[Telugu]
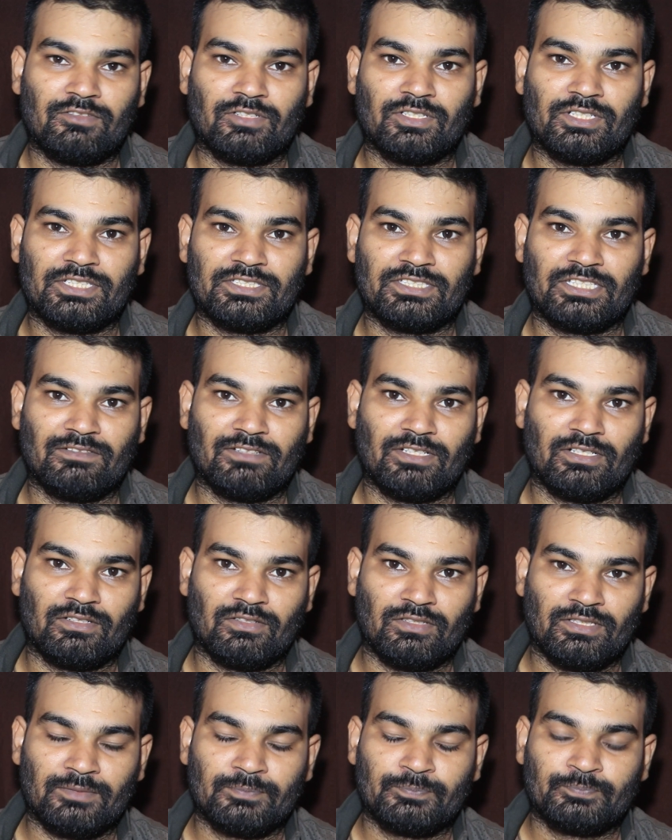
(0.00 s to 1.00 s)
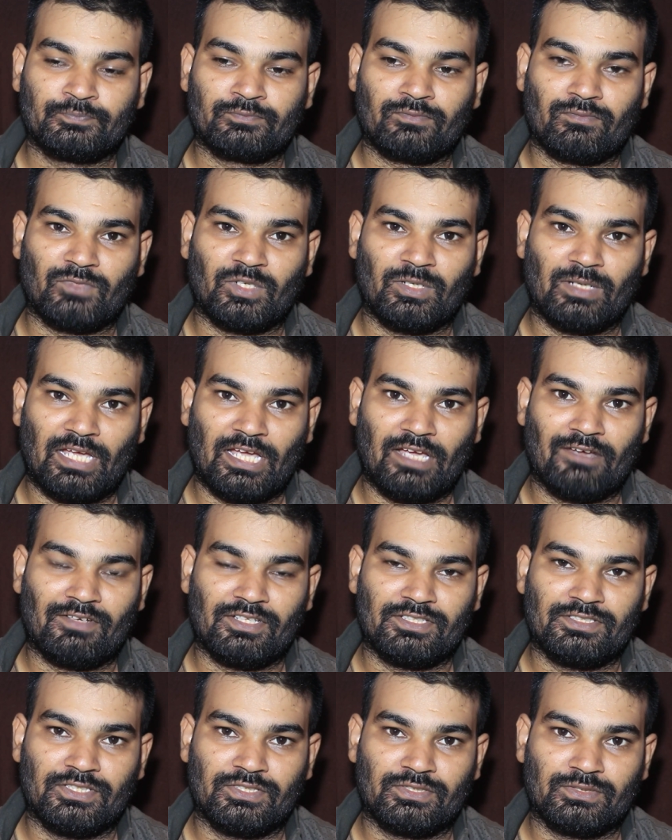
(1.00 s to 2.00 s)
ఈ ట్వంటీ సెవెన్ను మనం
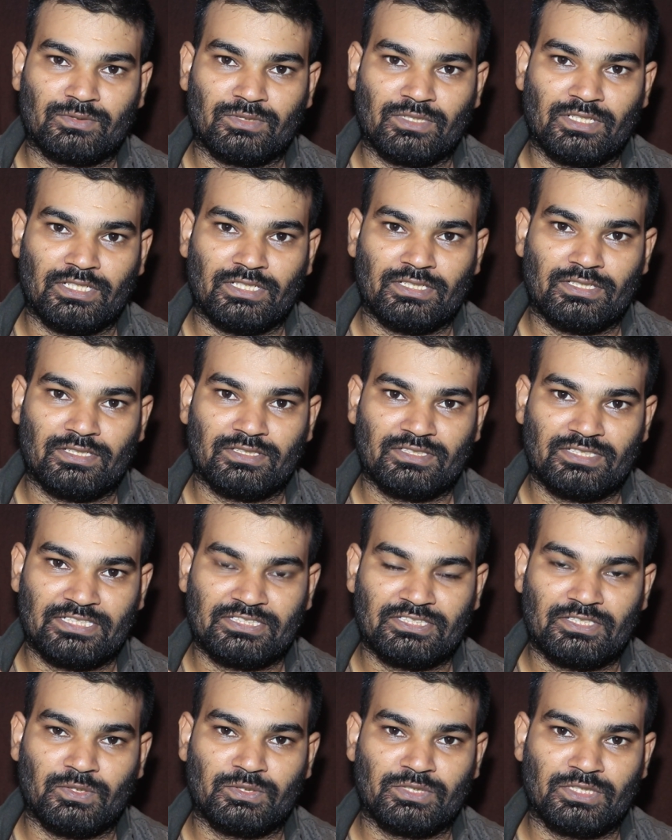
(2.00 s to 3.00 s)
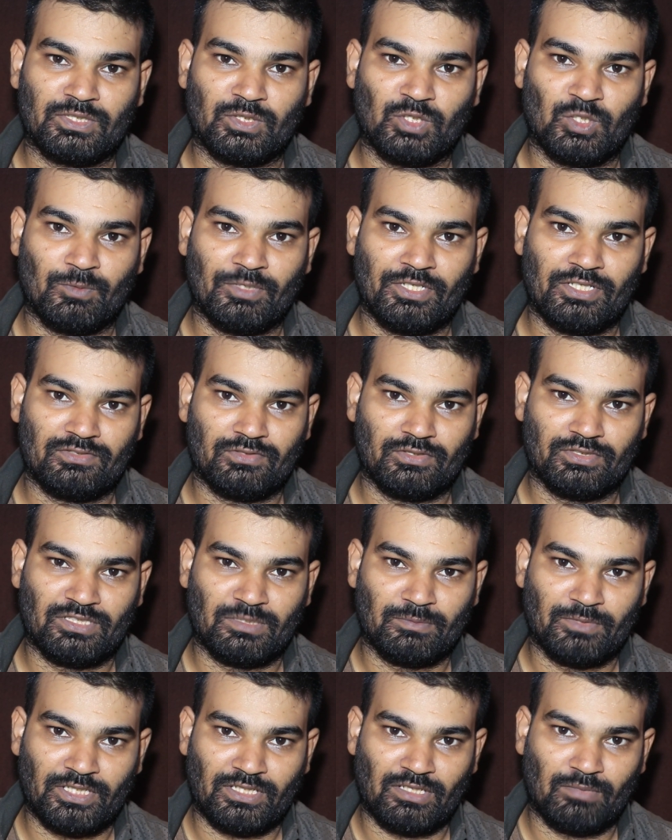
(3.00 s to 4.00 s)
యావరేజ్ చేసుకుంటే సిక్స్ థౌజండ్ కిలోమీటర్స్
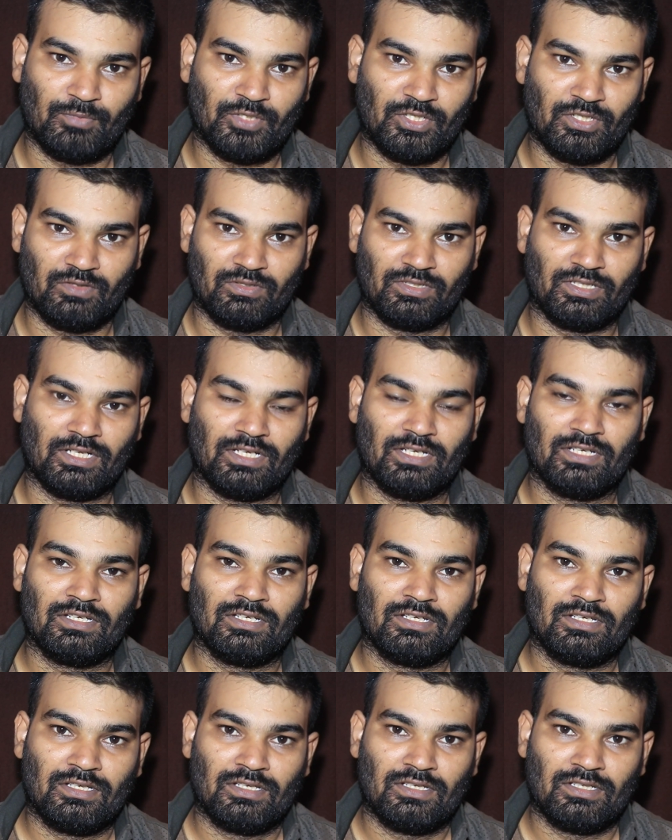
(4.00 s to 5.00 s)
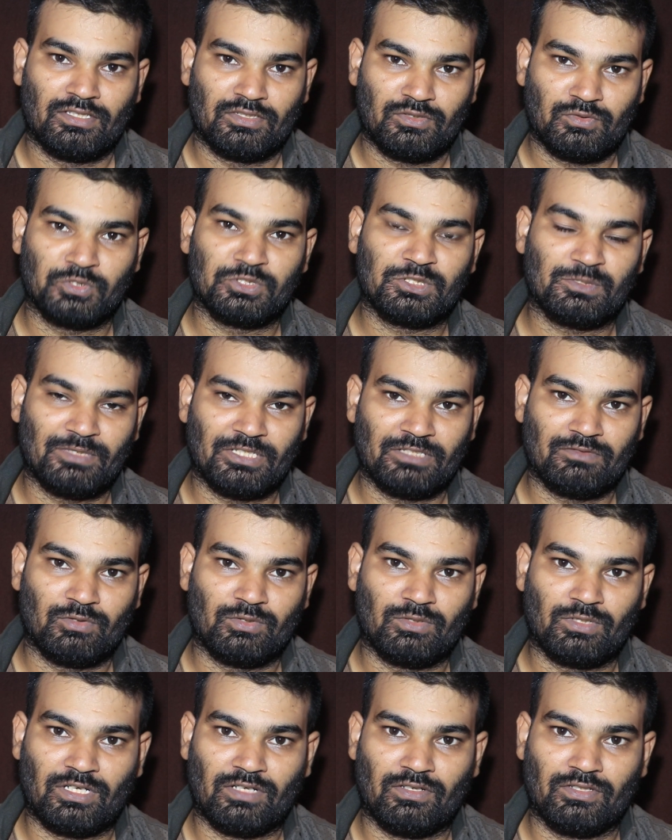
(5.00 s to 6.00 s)
వస్తుంది మనకు అప్ అండ్ డౌన్గా ఇంకొంచెం ఎక్కువ
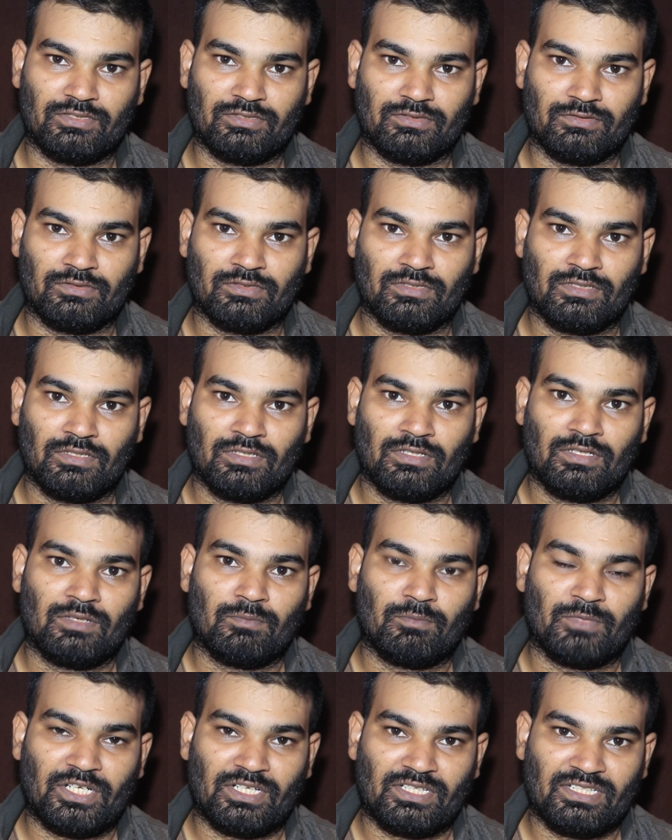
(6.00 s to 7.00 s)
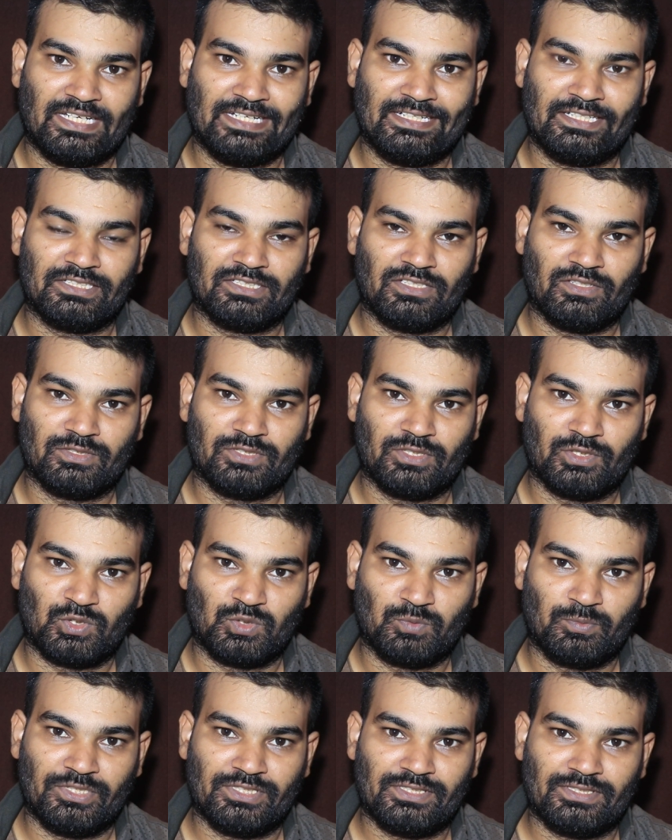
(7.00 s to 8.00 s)
కూడా రావచ్చు మనకి ఎయిటీన్ థౌజండ్
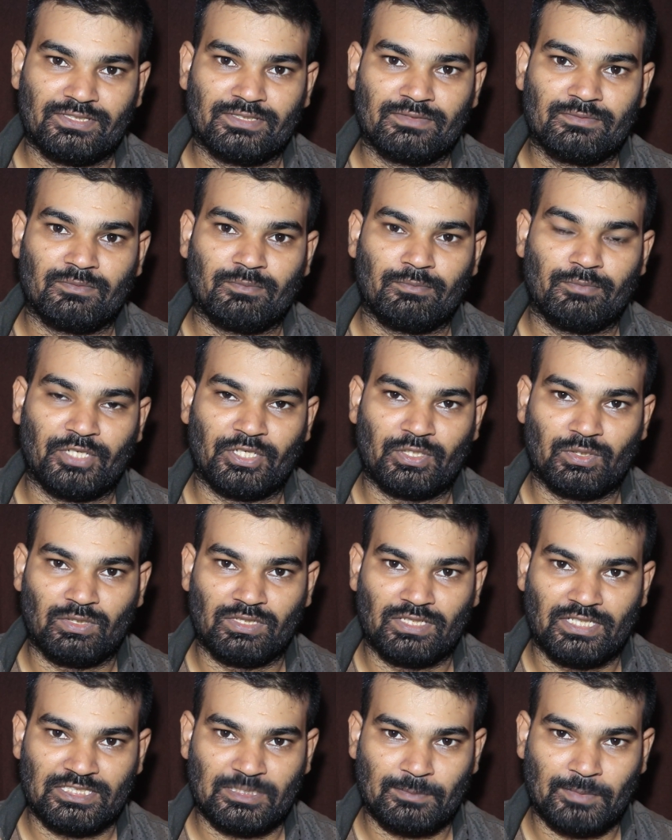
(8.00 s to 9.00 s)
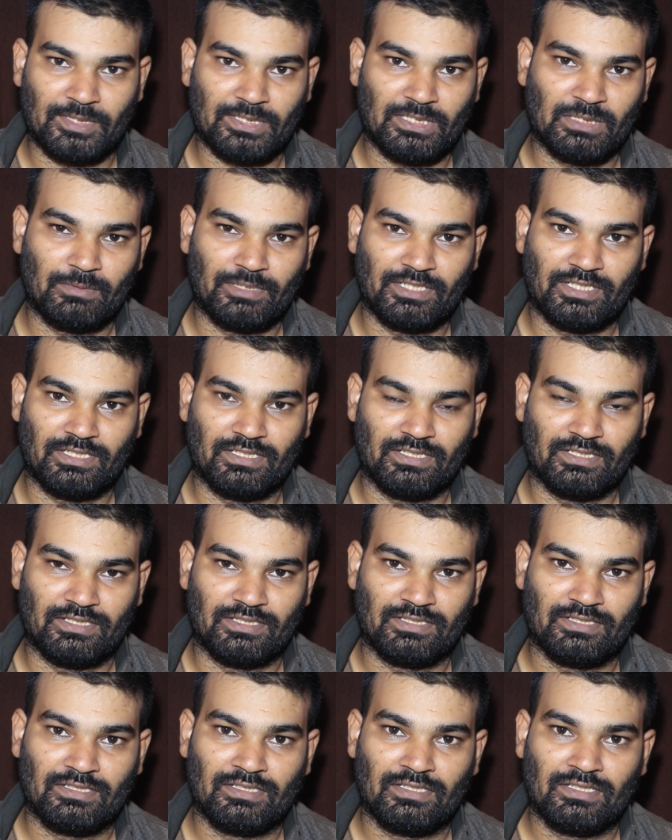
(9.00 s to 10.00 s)
రూపీస్ పెట్రోల్ కాస్ట్ పక్కకు పెట్టండి
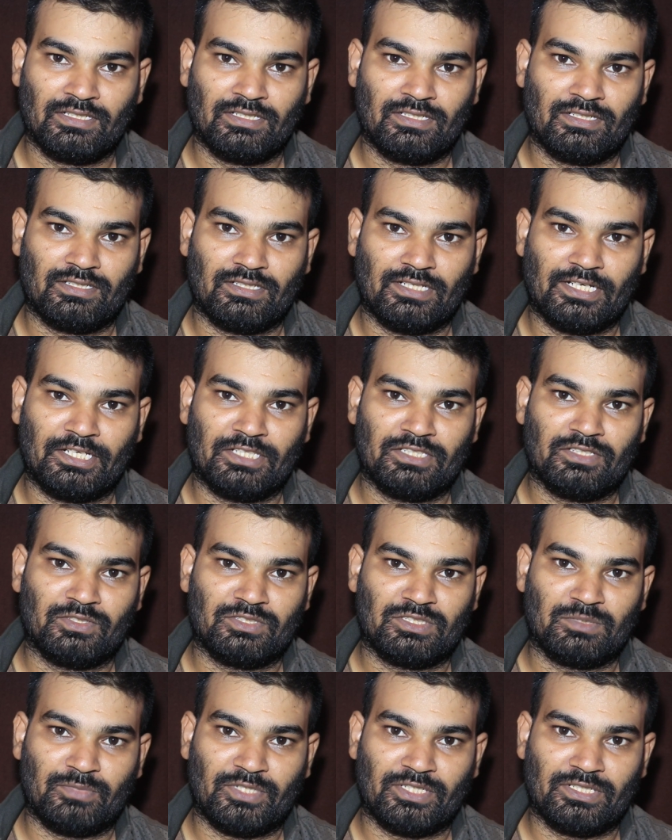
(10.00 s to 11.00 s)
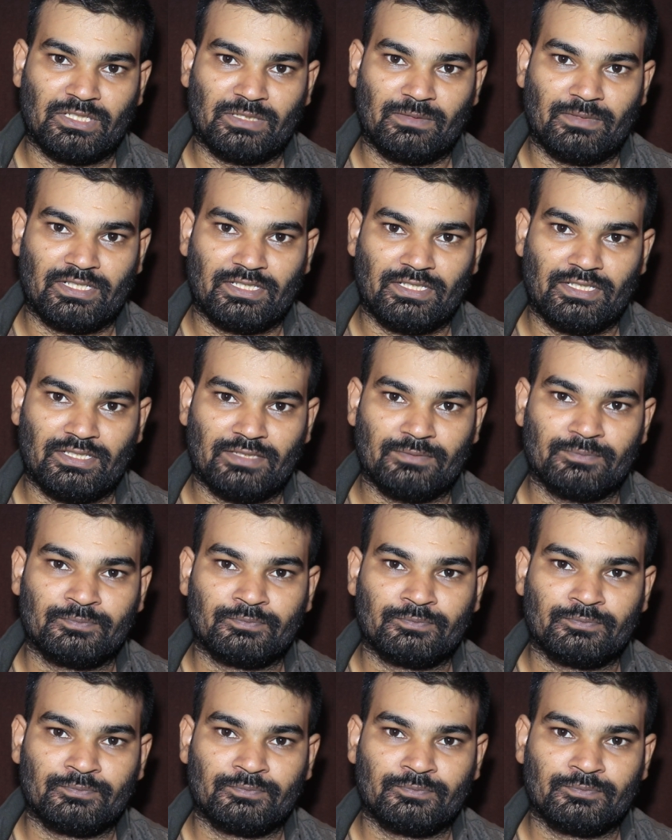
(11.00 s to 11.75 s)
ఎయిటీన్ థౌజండ్ పక్కకు పెడితే